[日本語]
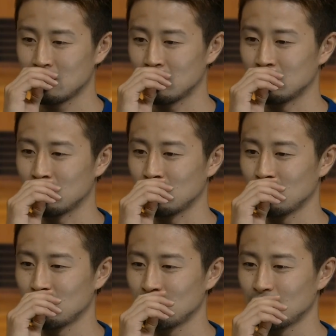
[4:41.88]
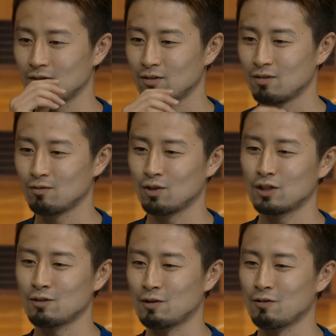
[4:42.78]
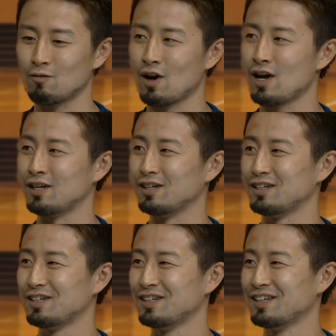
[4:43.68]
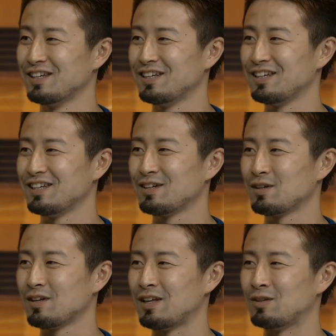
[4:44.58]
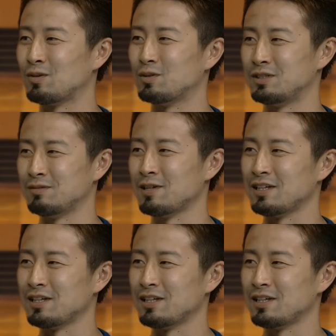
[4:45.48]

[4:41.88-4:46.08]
なんですか、僕らは若いヘッドコーチ、まあ、